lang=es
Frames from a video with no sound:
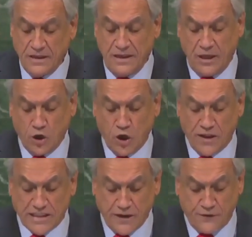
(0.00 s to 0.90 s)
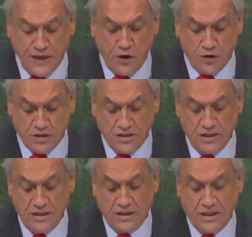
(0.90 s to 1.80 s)
y con los desafíos
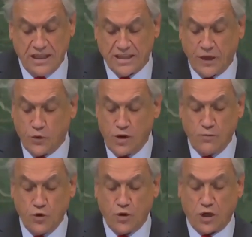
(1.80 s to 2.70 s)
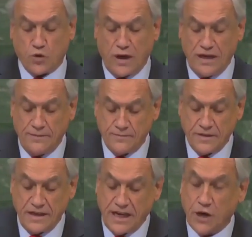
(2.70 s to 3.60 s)
de este nuevo mundo actual
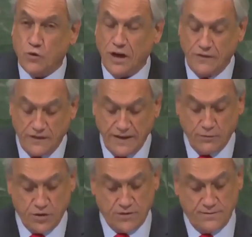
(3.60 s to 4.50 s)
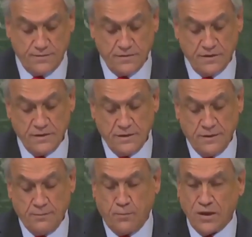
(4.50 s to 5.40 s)
en el cual vivimos.
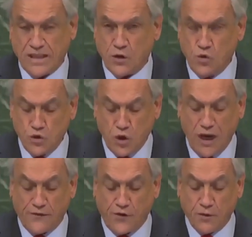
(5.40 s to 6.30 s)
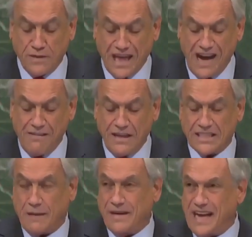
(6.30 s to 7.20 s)
Porque junto a las
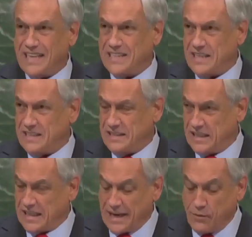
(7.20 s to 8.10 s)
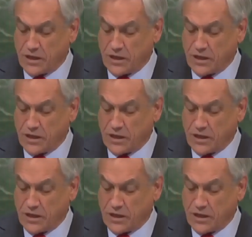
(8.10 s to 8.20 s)
formidables amenazas que tenemos